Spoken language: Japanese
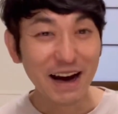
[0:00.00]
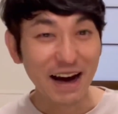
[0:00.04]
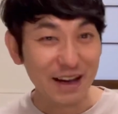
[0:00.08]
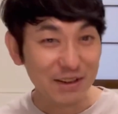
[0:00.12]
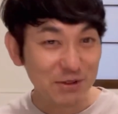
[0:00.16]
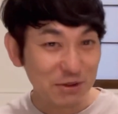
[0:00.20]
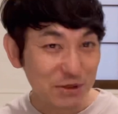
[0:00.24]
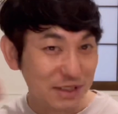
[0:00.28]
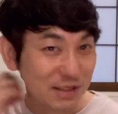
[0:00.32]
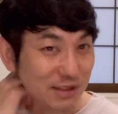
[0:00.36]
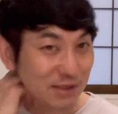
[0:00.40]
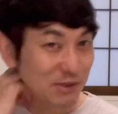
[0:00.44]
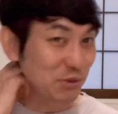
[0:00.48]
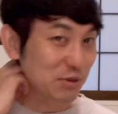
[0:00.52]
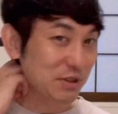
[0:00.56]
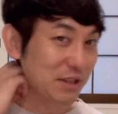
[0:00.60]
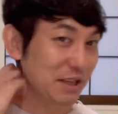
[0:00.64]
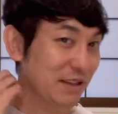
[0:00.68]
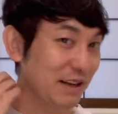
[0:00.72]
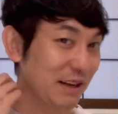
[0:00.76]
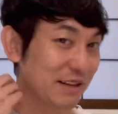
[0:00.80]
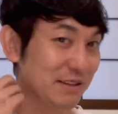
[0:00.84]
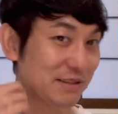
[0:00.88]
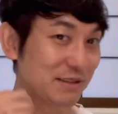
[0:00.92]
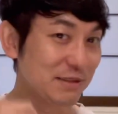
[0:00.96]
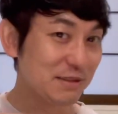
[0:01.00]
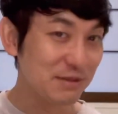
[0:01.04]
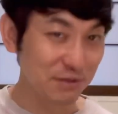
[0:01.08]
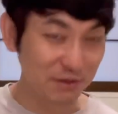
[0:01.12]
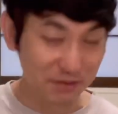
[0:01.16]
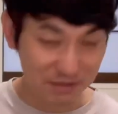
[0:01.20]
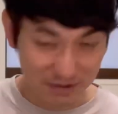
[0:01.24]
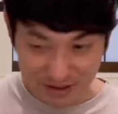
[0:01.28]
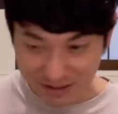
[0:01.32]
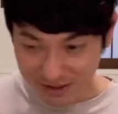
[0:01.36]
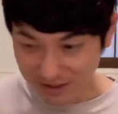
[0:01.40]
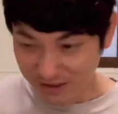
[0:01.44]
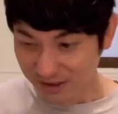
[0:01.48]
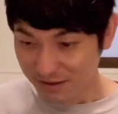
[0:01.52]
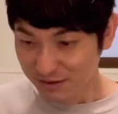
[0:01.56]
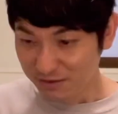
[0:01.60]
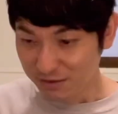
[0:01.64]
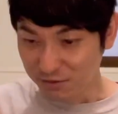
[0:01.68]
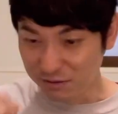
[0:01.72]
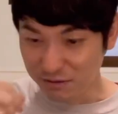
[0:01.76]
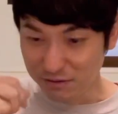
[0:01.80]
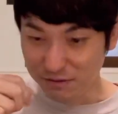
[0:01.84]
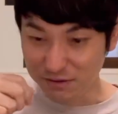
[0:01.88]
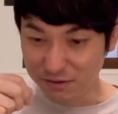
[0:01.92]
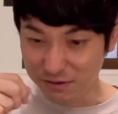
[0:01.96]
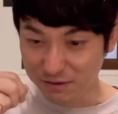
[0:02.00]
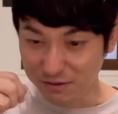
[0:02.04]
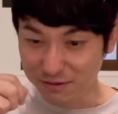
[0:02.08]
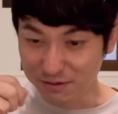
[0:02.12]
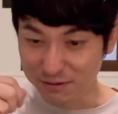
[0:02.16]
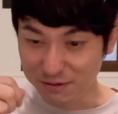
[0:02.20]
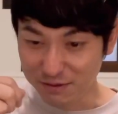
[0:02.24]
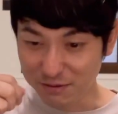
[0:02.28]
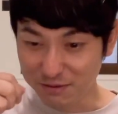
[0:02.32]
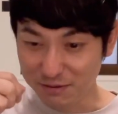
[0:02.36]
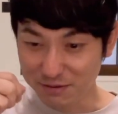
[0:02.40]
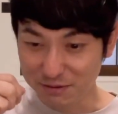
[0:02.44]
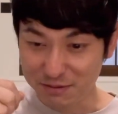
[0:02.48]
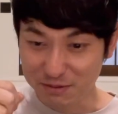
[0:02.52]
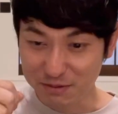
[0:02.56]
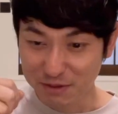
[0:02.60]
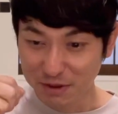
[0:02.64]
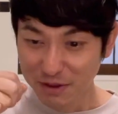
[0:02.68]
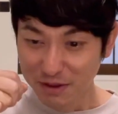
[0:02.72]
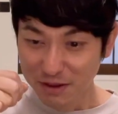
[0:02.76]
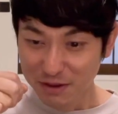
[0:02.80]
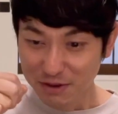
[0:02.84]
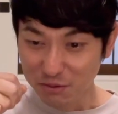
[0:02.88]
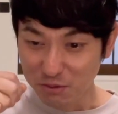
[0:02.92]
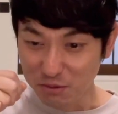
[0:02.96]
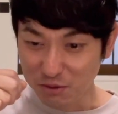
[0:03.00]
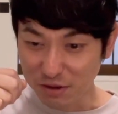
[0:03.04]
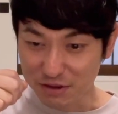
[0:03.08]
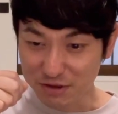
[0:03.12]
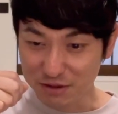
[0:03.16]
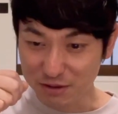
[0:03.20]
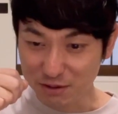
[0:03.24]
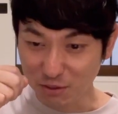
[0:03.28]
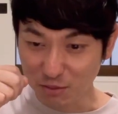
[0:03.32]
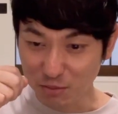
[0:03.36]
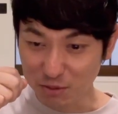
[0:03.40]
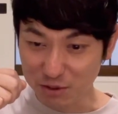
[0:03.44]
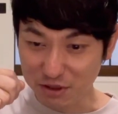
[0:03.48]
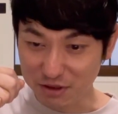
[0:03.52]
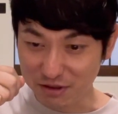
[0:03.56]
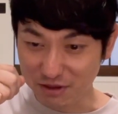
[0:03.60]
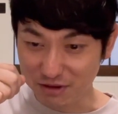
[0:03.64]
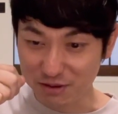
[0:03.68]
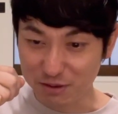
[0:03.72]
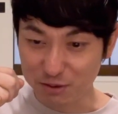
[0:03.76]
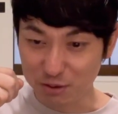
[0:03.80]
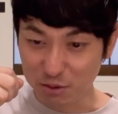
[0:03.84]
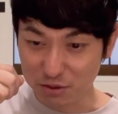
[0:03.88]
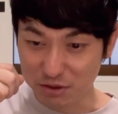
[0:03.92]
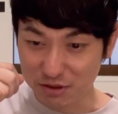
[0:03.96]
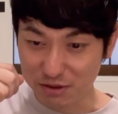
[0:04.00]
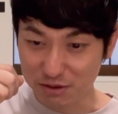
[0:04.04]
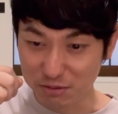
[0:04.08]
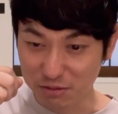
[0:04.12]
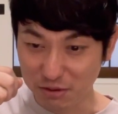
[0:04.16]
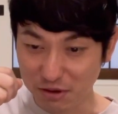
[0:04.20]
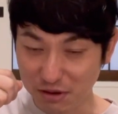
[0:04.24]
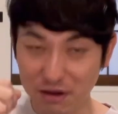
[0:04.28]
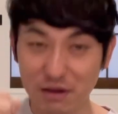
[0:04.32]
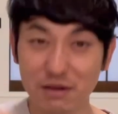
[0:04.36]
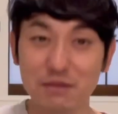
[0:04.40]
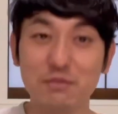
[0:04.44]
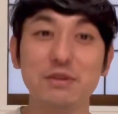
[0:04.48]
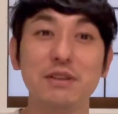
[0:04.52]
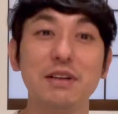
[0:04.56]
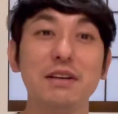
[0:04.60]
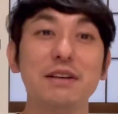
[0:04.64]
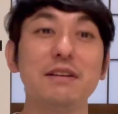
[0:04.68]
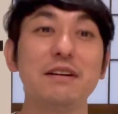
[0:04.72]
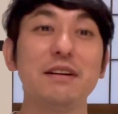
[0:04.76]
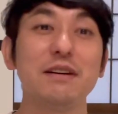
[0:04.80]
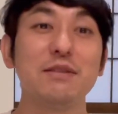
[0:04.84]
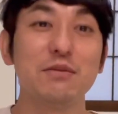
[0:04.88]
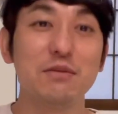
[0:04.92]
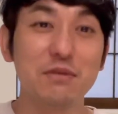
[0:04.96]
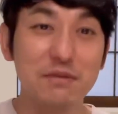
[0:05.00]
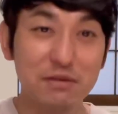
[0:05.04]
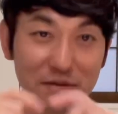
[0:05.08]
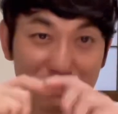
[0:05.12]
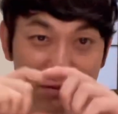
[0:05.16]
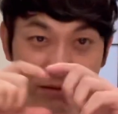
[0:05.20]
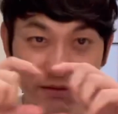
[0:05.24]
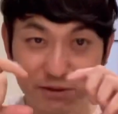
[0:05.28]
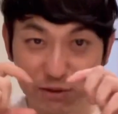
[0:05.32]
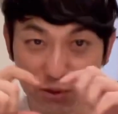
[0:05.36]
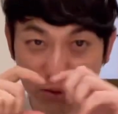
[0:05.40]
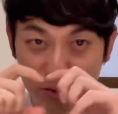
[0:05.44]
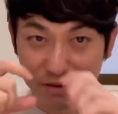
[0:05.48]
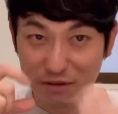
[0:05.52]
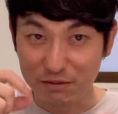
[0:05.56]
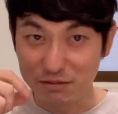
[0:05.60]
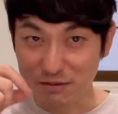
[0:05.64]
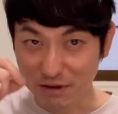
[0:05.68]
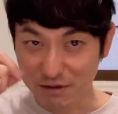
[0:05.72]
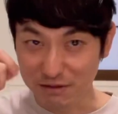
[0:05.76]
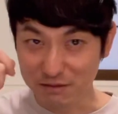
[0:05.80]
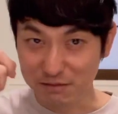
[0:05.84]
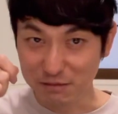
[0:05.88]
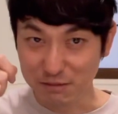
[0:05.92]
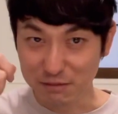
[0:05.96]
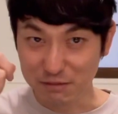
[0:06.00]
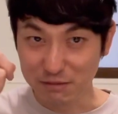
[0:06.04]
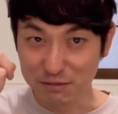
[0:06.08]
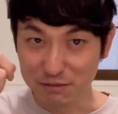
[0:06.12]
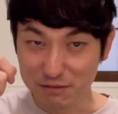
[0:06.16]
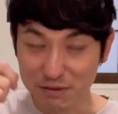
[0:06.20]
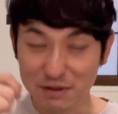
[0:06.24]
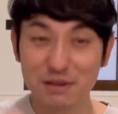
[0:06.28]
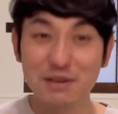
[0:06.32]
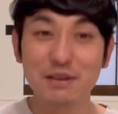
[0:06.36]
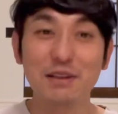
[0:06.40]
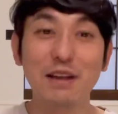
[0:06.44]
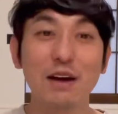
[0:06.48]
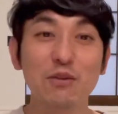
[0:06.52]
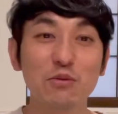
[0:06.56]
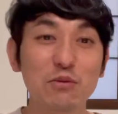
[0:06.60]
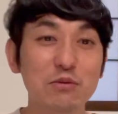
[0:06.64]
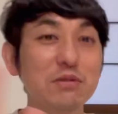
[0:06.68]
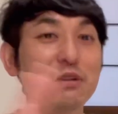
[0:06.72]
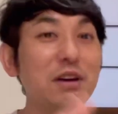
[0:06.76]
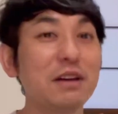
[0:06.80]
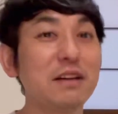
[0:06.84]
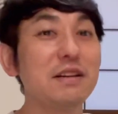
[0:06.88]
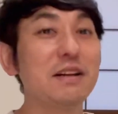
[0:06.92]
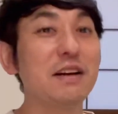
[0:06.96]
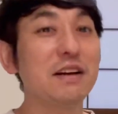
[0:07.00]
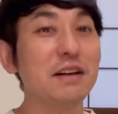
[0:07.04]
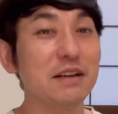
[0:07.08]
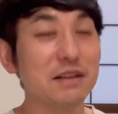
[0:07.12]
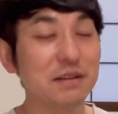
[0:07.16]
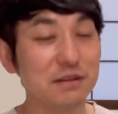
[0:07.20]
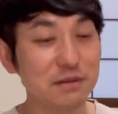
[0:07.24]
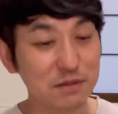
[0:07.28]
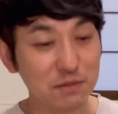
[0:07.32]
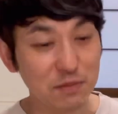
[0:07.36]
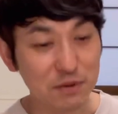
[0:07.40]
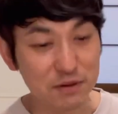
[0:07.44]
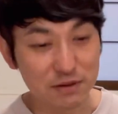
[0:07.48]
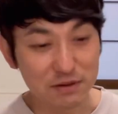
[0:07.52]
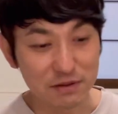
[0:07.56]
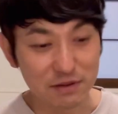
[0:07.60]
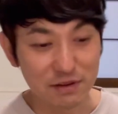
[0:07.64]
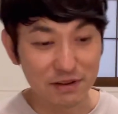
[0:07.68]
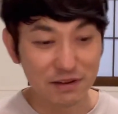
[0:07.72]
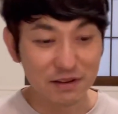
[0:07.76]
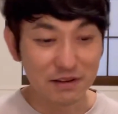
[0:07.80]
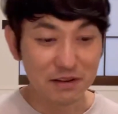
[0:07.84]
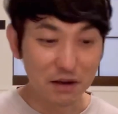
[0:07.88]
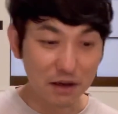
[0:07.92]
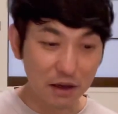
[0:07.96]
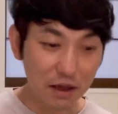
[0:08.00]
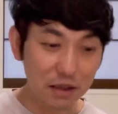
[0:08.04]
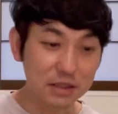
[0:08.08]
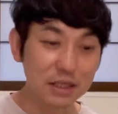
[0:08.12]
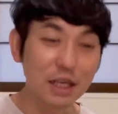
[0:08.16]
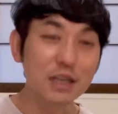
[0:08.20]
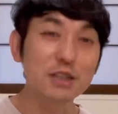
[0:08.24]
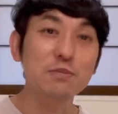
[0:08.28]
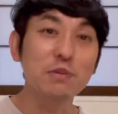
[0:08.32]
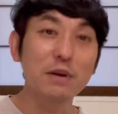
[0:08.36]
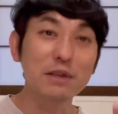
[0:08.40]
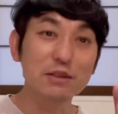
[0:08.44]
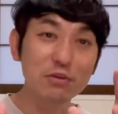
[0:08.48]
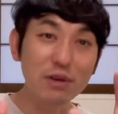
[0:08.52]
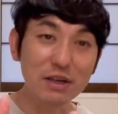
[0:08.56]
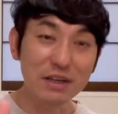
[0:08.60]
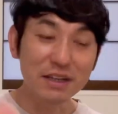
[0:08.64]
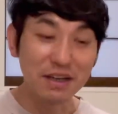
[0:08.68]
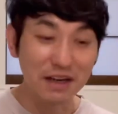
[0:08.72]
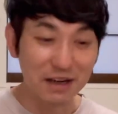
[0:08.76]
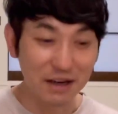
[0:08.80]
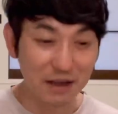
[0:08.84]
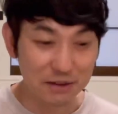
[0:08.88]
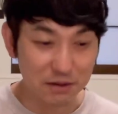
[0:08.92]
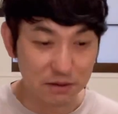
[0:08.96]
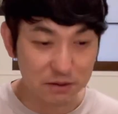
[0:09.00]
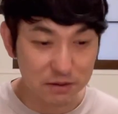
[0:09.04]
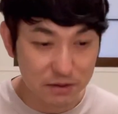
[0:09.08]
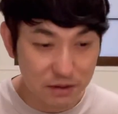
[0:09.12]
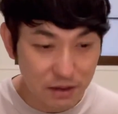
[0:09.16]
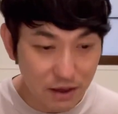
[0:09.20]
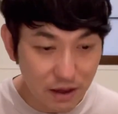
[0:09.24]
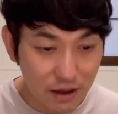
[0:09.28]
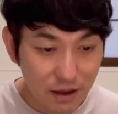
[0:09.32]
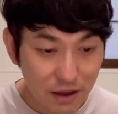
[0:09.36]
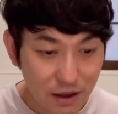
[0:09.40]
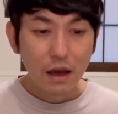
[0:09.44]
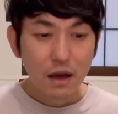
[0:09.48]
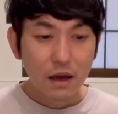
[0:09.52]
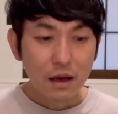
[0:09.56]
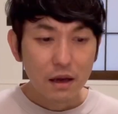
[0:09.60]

あの必要性ないんですよ。えー、おかしいと思ってたんですよ、実は、みたいな、あの、蝶ネクタイ、あのくだりいらないんです、別に。えー、サスペンスはいらないんですね。